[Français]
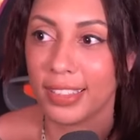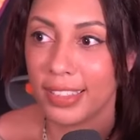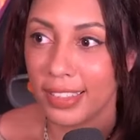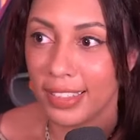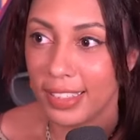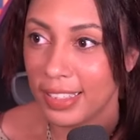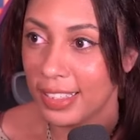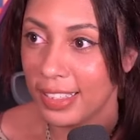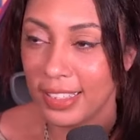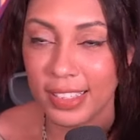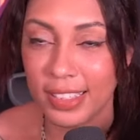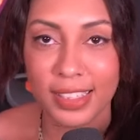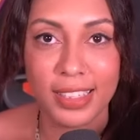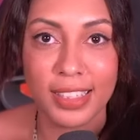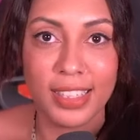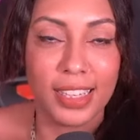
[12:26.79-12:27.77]
euh,
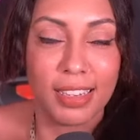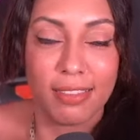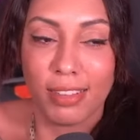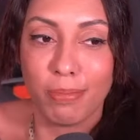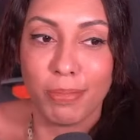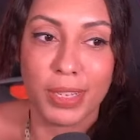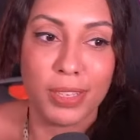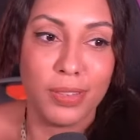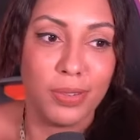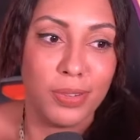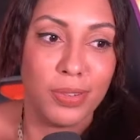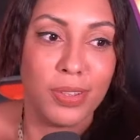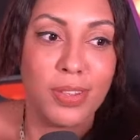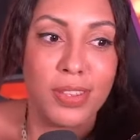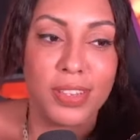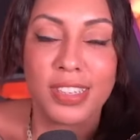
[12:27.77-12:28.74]
il n'y avait pas
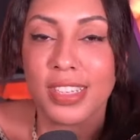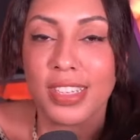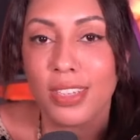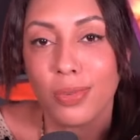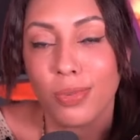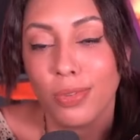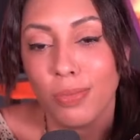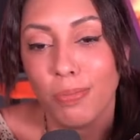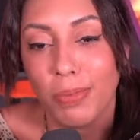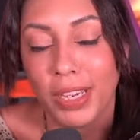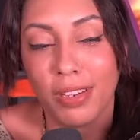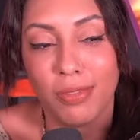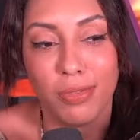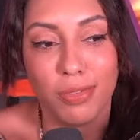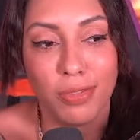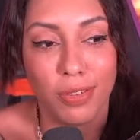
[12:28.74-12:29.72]
de saison 2
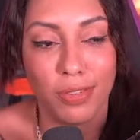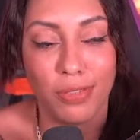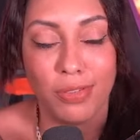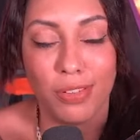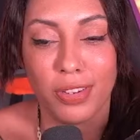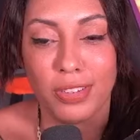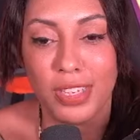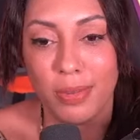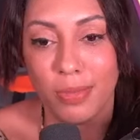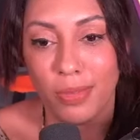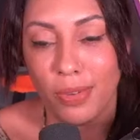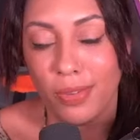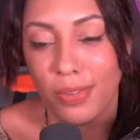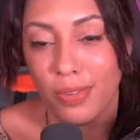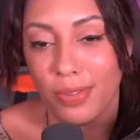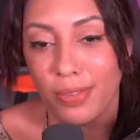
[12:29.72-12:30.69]
prévue, euh,
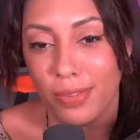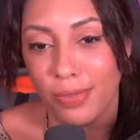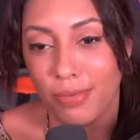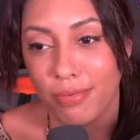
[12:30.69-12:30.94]
forcément. Euh.